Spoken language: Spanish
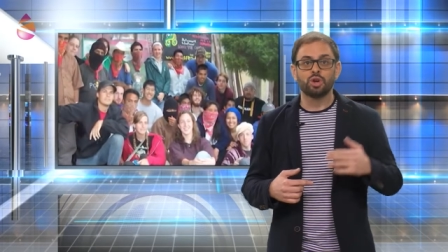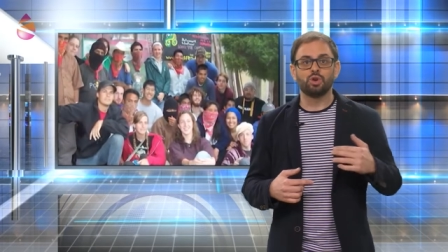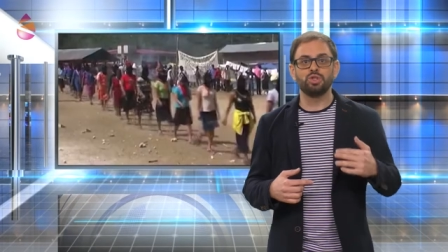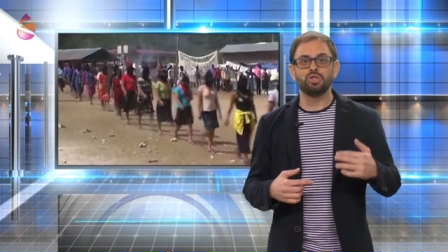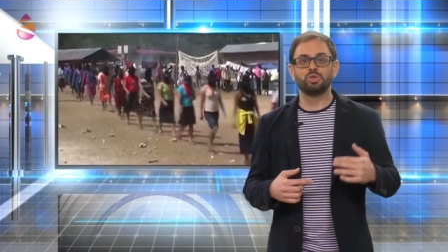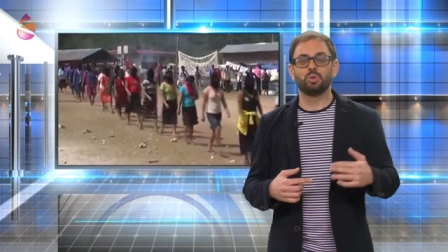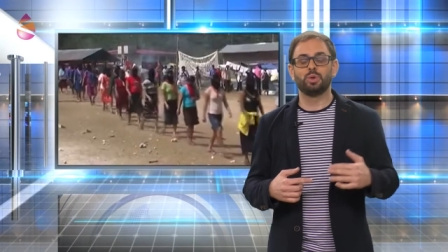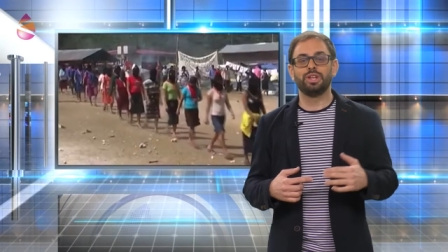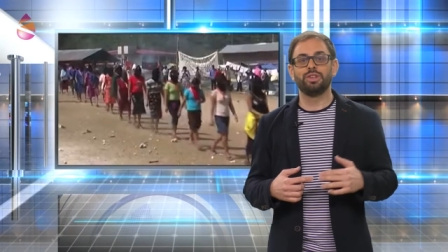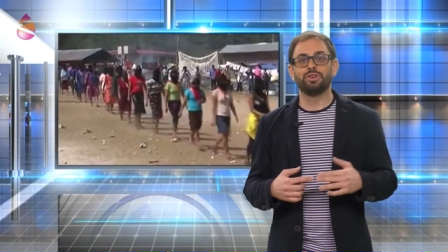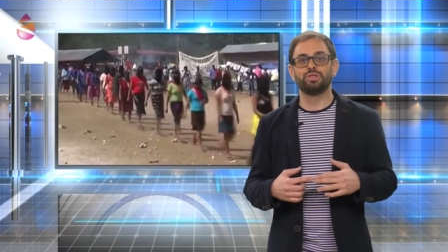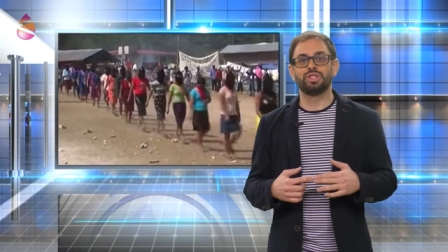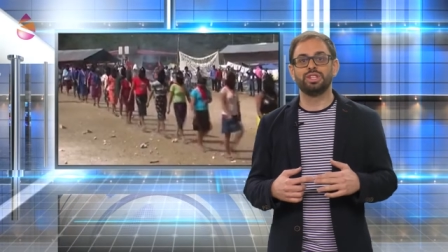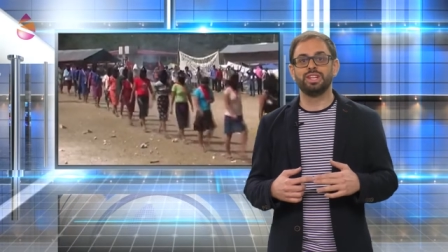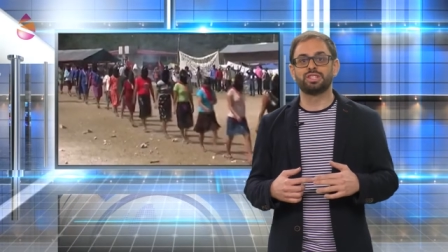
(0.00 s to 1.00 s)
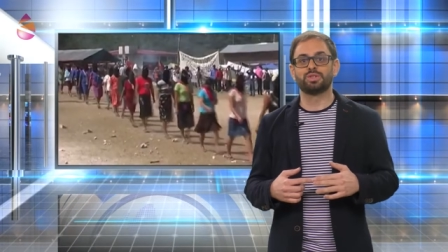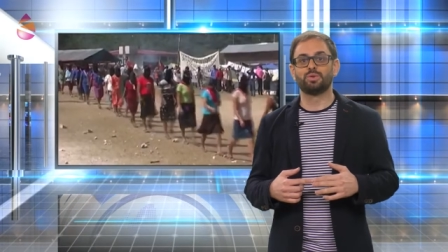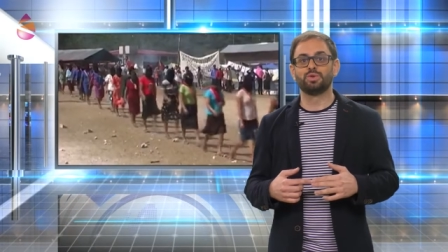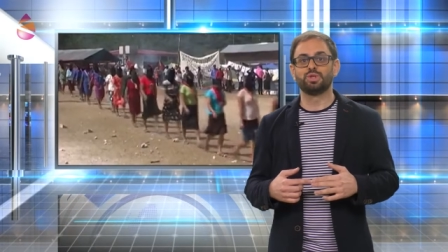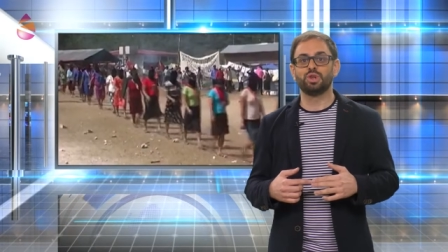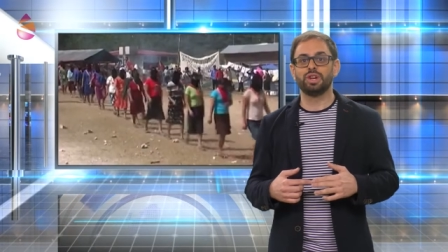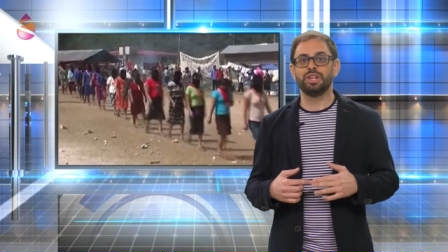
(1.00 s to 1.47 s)
construidos sin
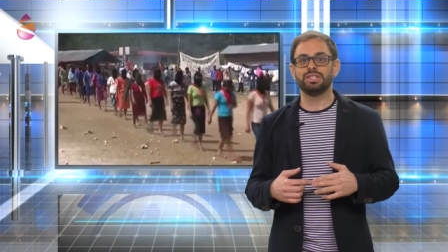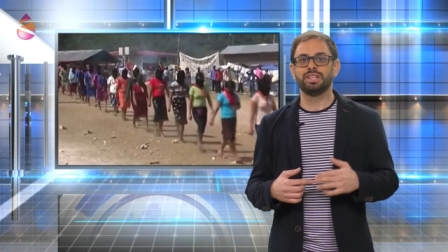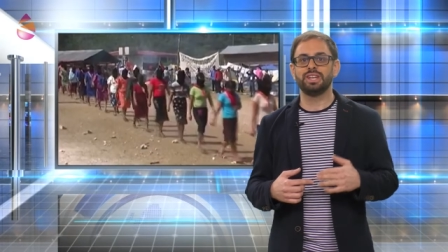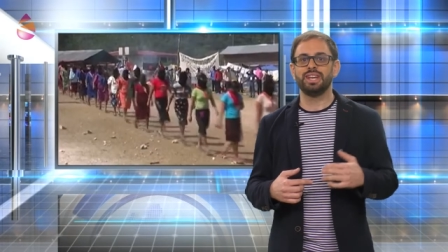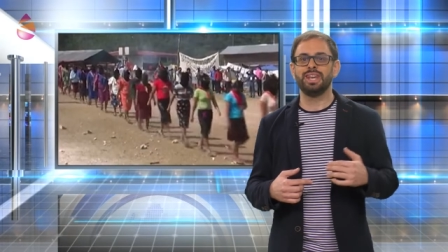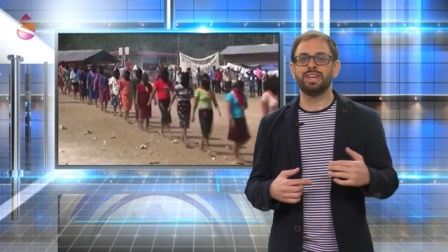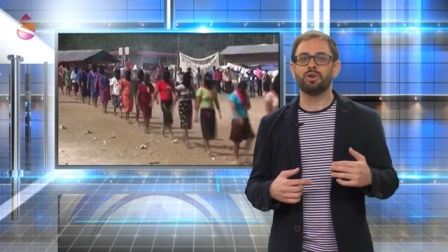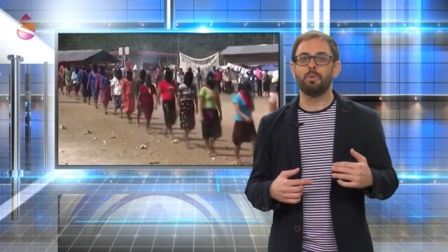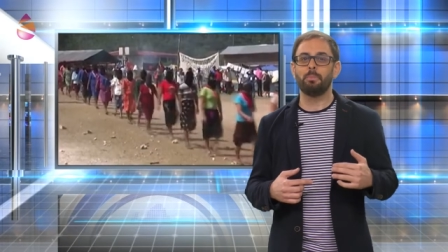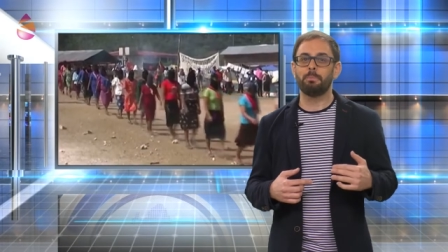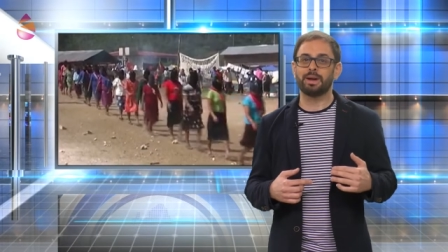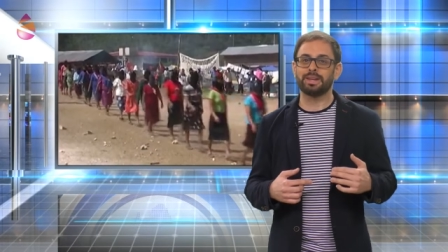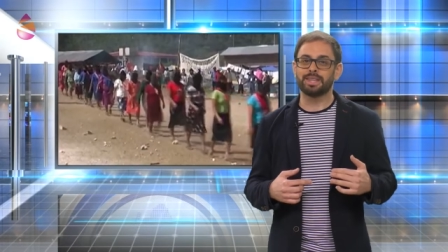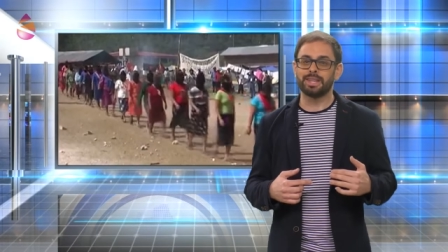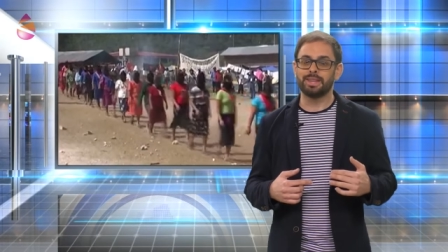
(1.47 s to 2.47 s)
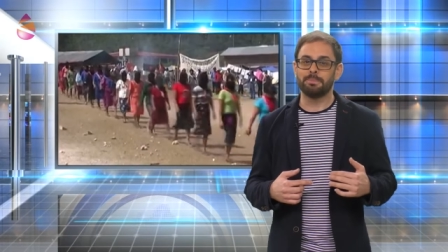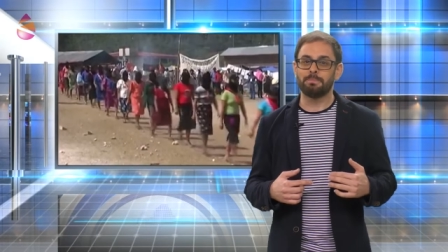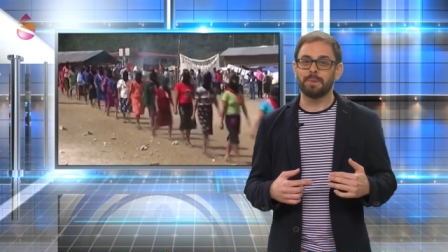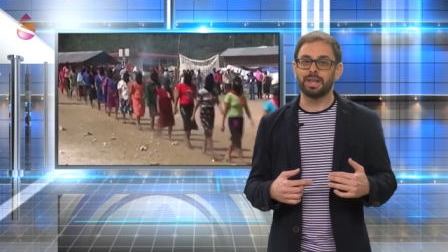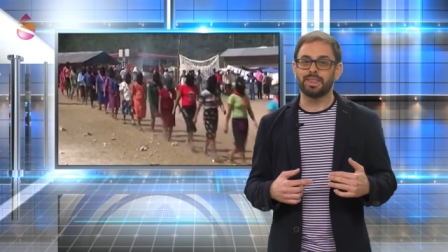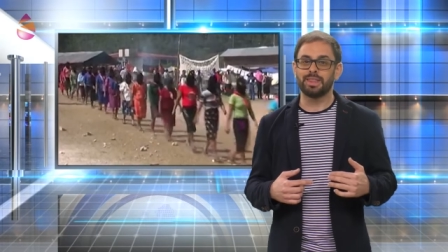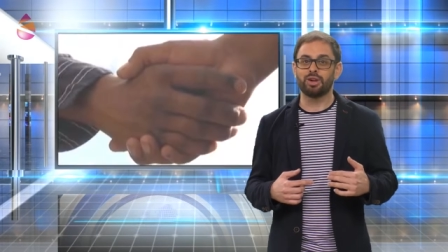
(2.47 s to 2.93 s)
exclusiones y con
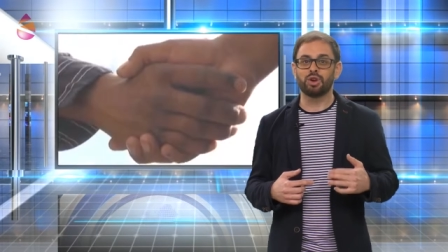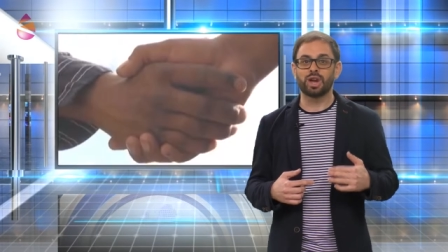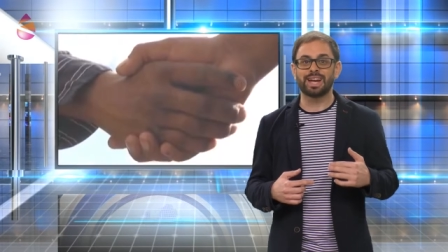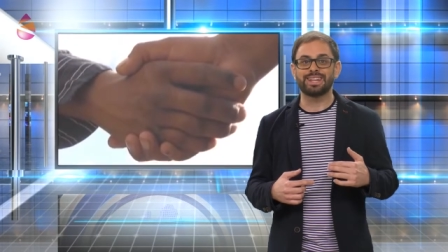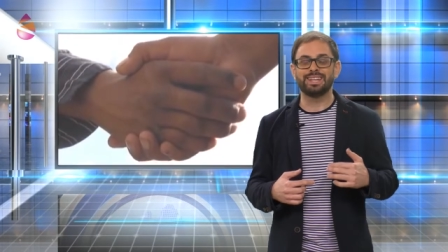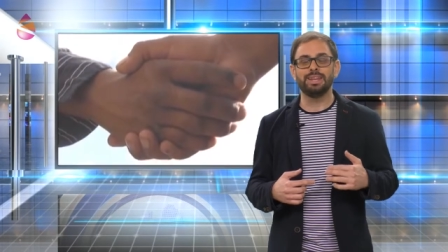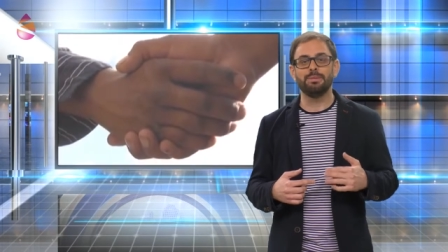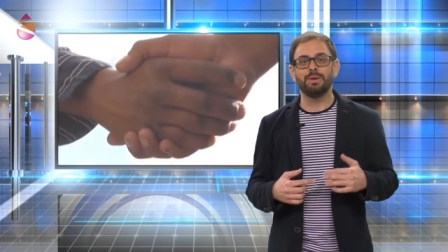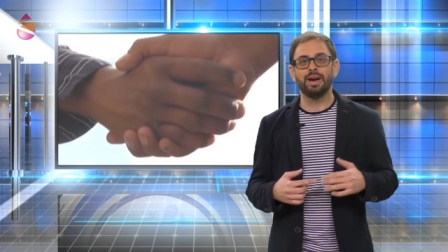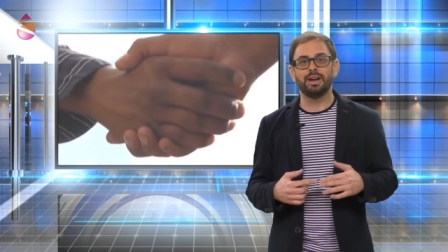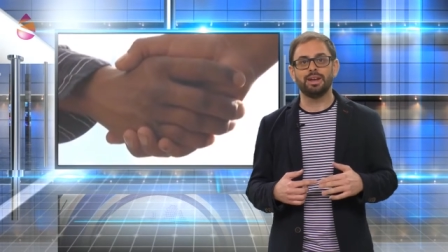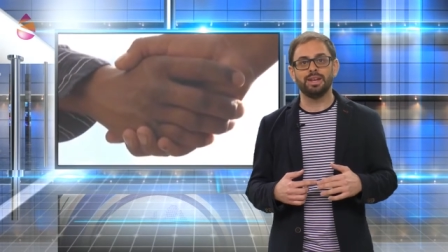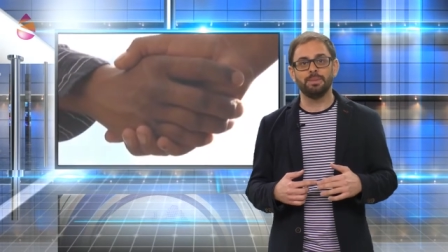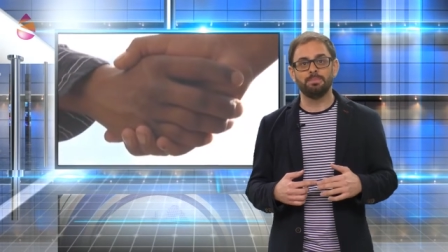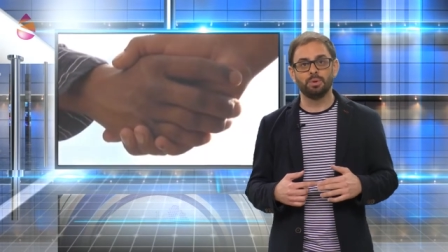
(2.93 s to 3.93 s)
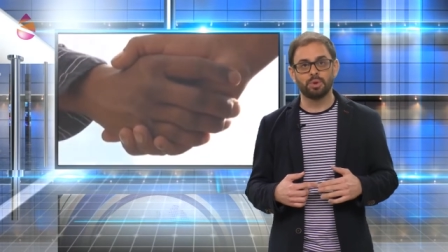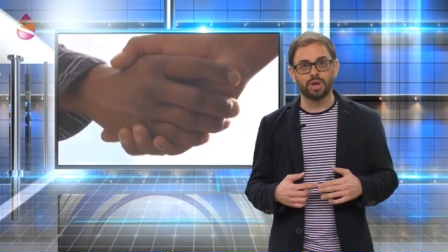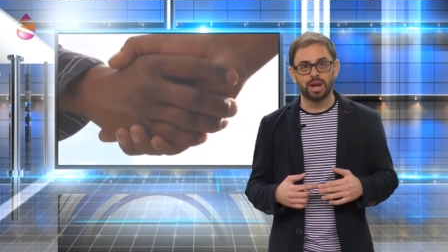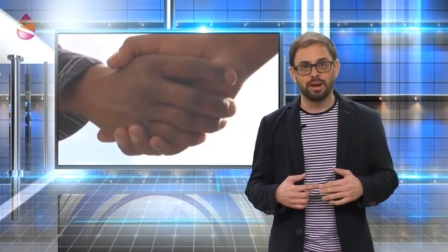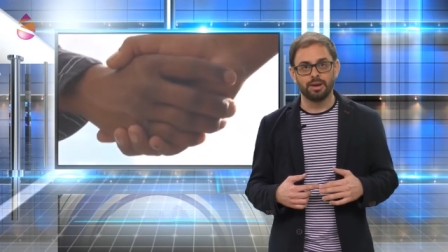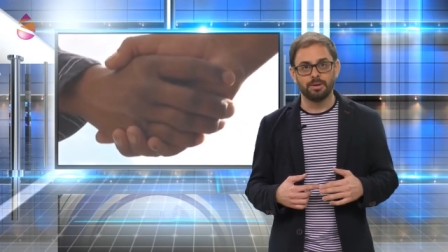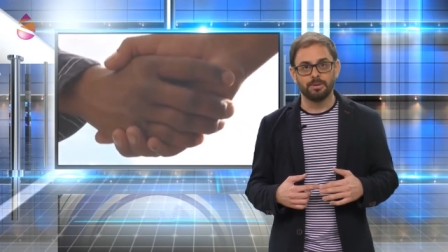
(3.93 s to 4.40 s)
participación activa y plural.